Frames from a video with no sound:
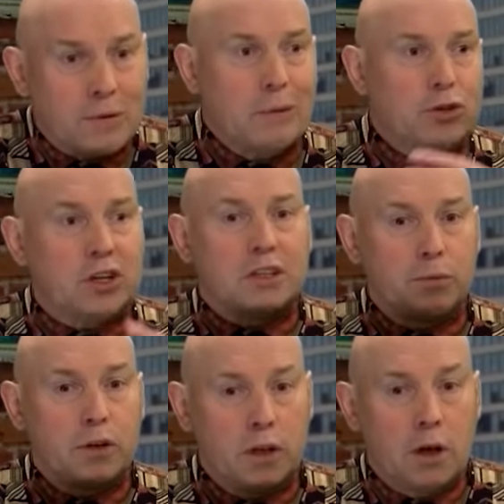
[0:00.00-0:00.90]
потому что это
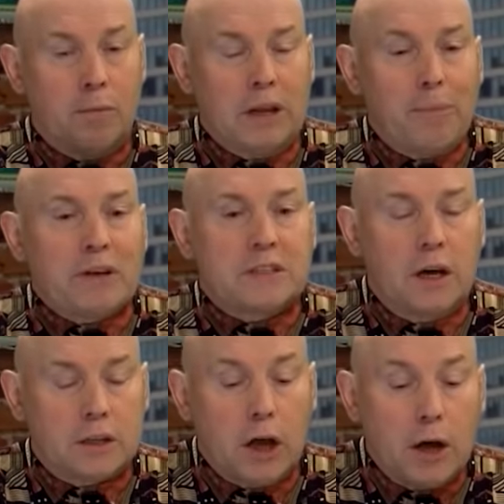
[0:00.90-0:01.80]
был, была пос,
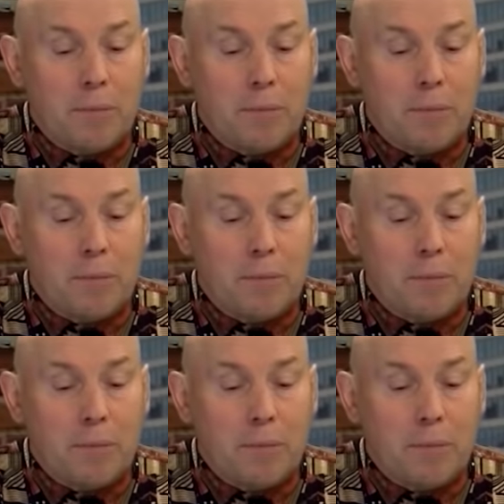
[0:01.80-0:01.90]
это,